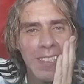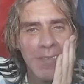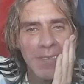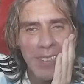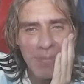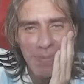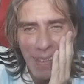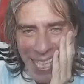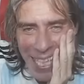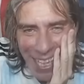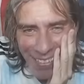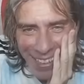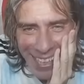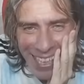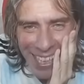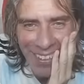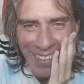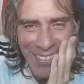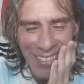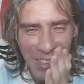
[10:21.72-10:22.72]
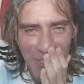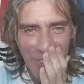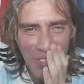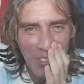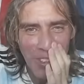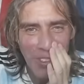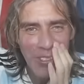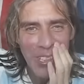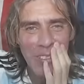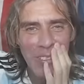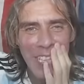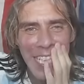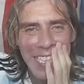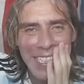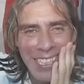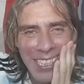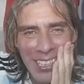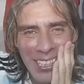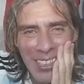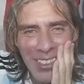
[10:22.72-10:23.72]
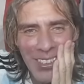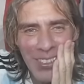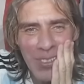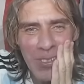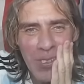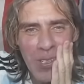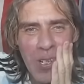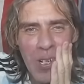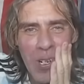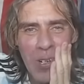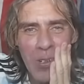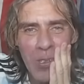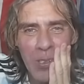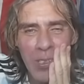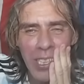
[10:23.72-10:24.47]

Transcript: Para, para, lo, lo un cachito. ¡Wow!